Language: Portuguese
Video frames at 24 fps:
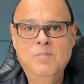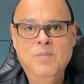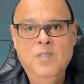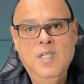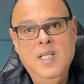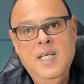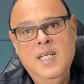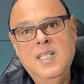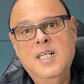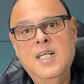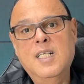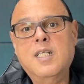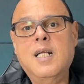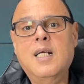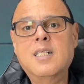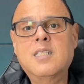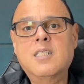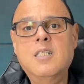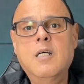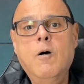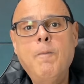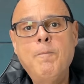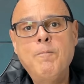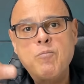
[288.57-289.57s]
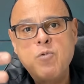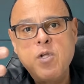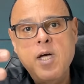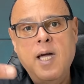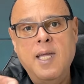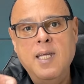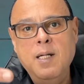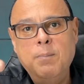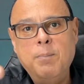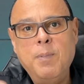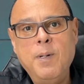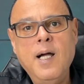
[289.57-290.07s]
Lei da atração é
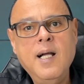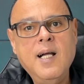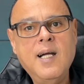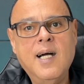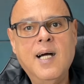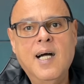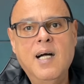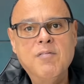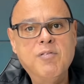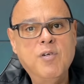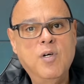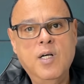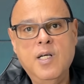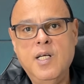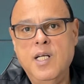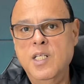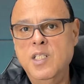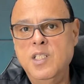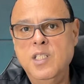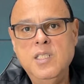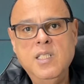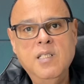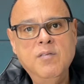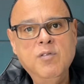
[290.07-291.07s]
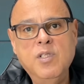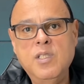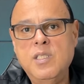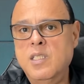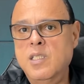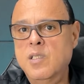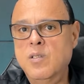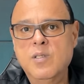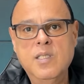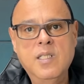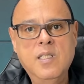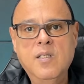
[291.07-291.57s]
implacável, acredita
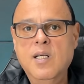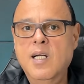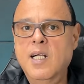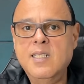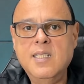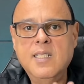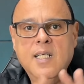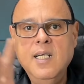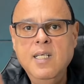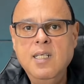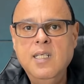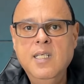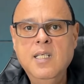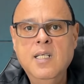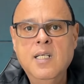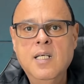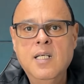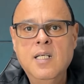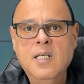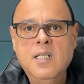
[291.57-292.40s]
você ou não, ela está aí.